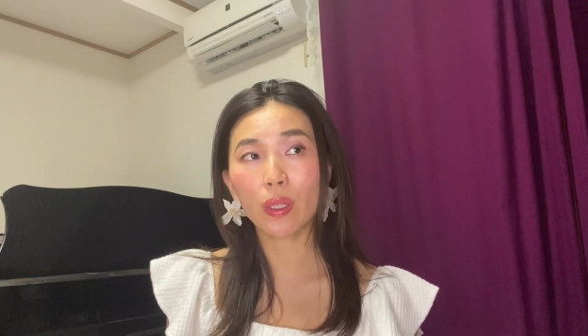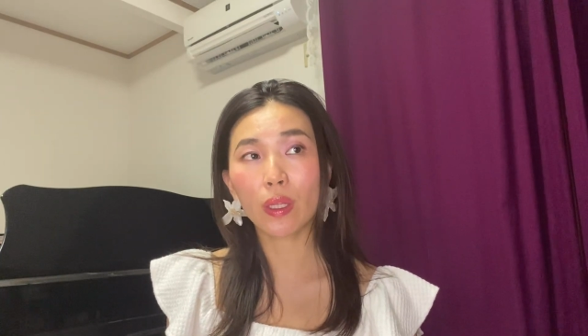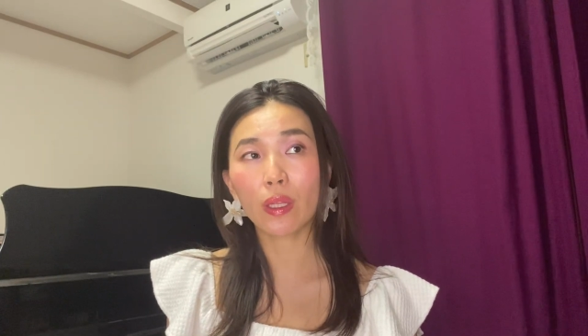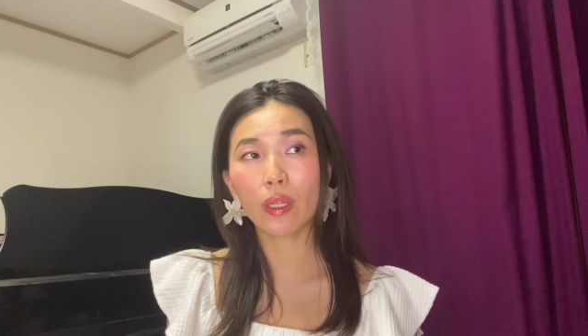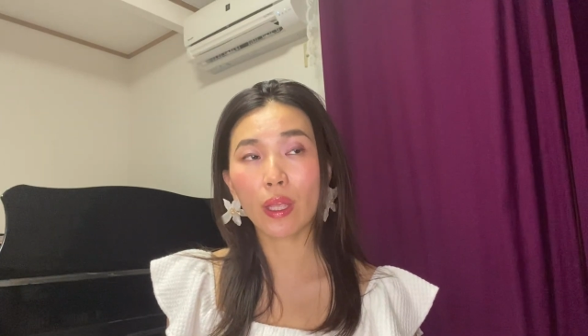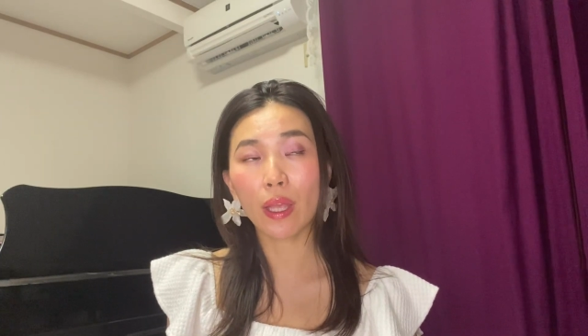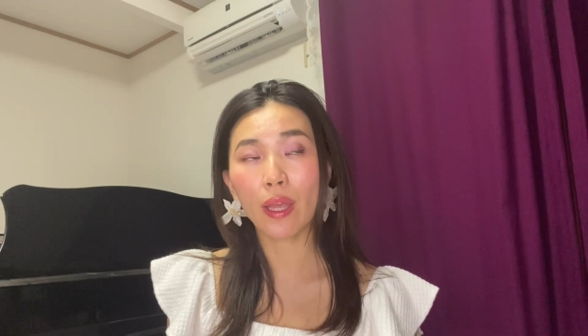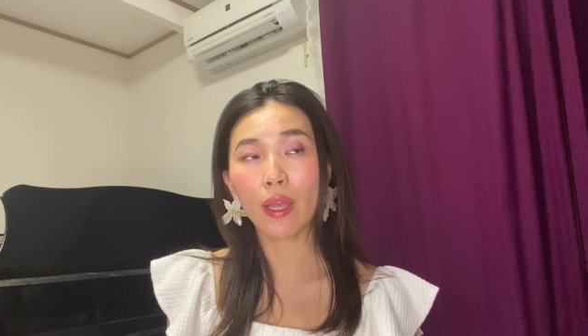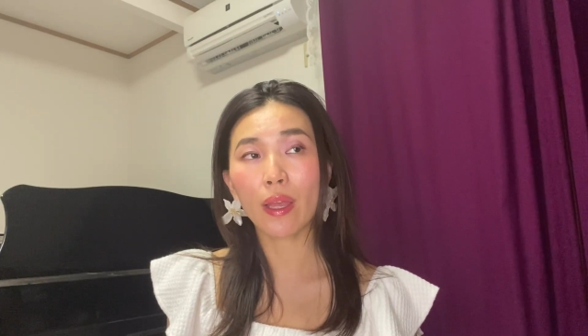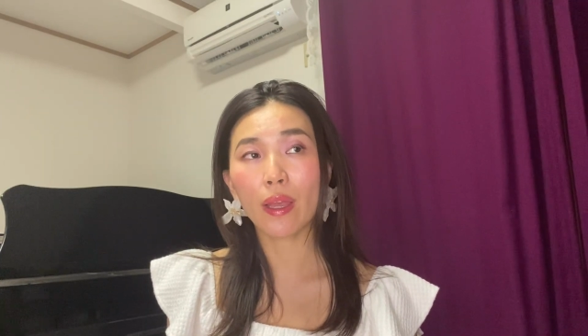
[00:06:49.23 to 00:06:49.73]

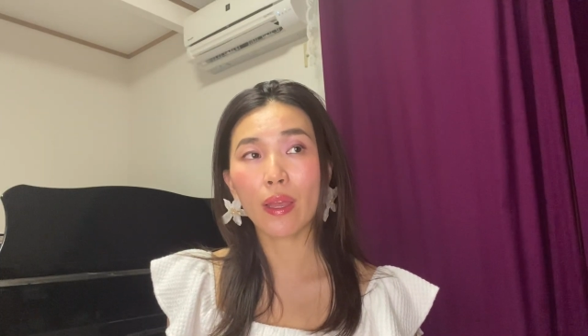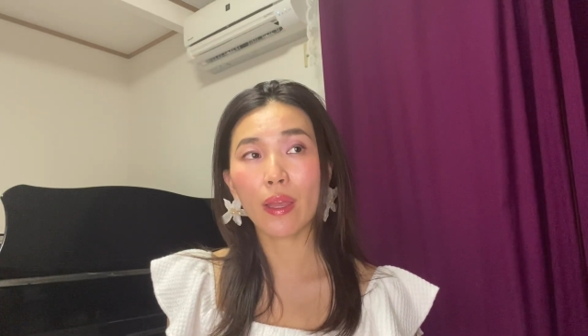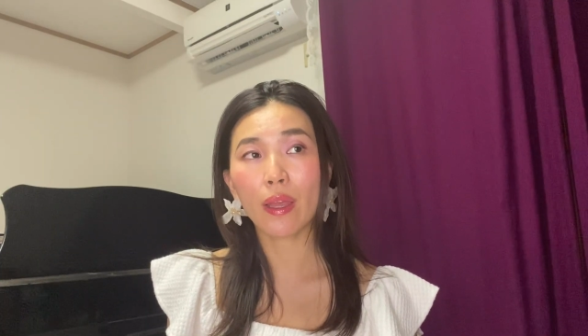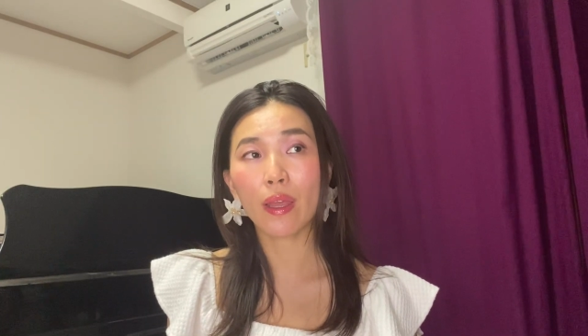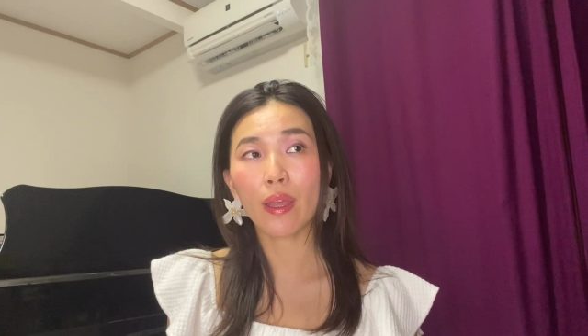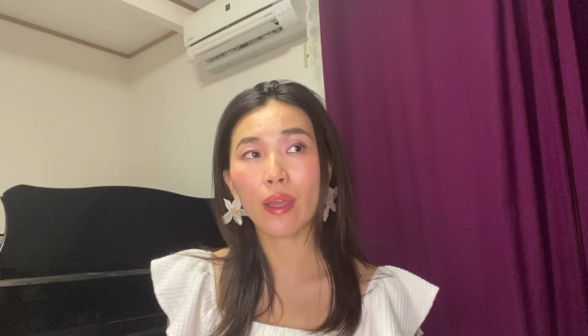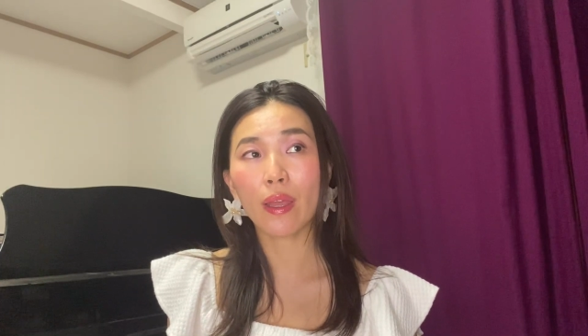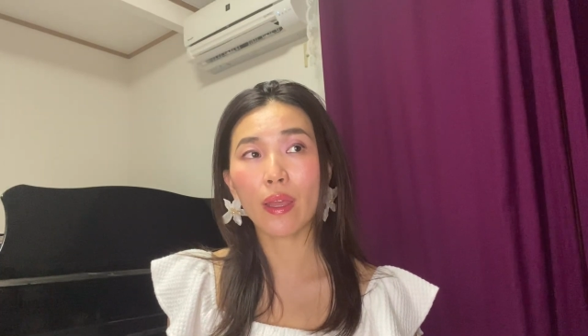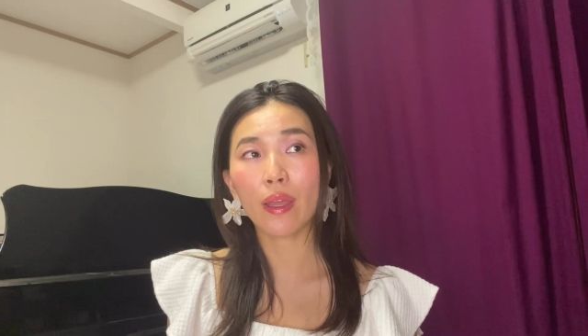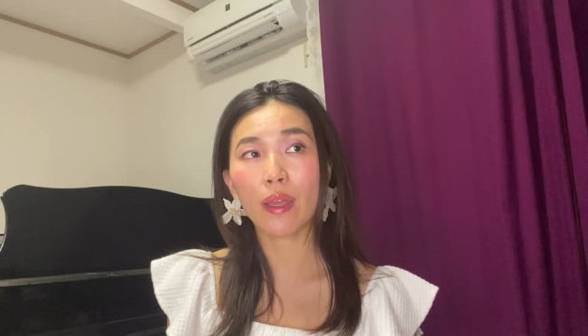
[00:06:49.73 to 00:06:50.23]

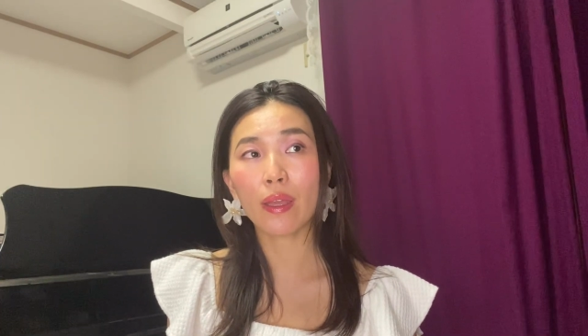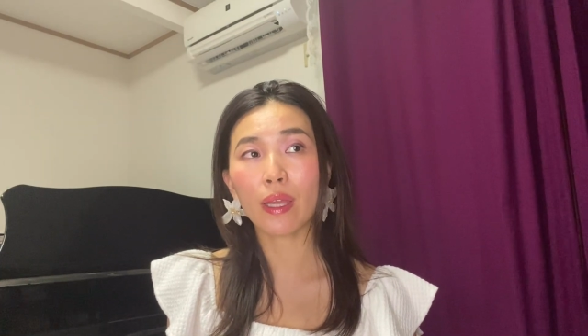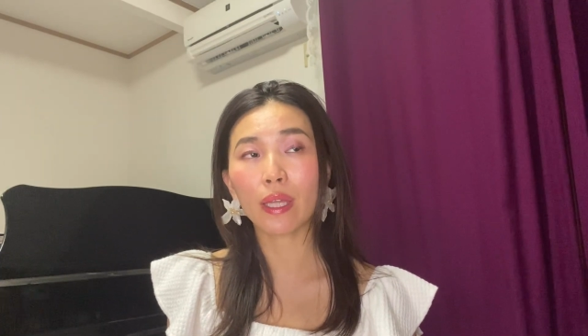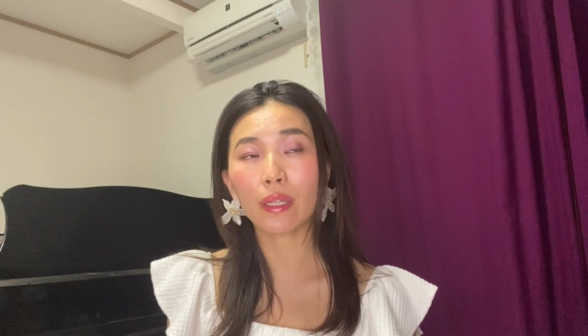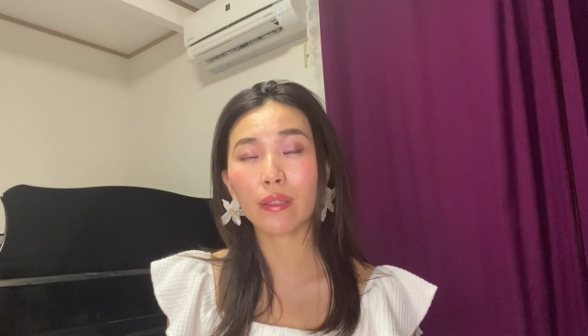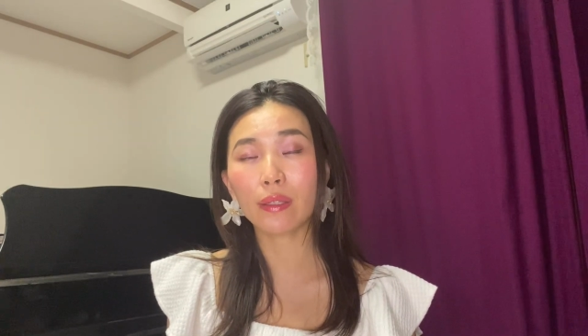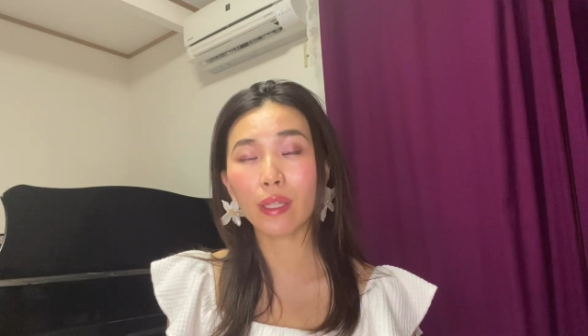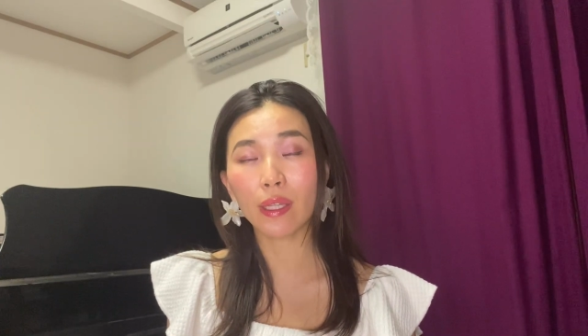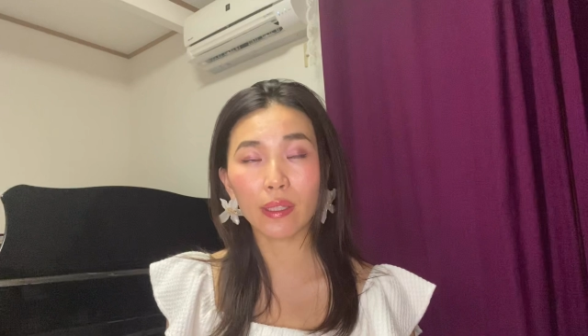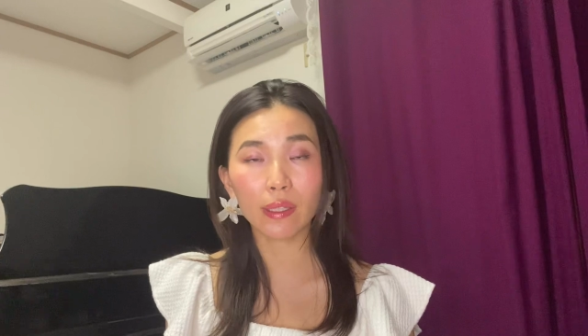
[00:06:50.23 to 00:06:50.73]
て、
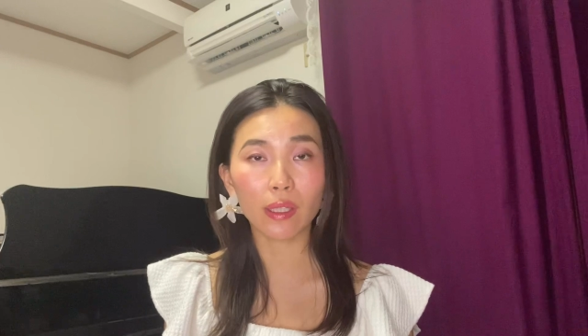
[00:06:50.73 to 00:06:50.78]
やって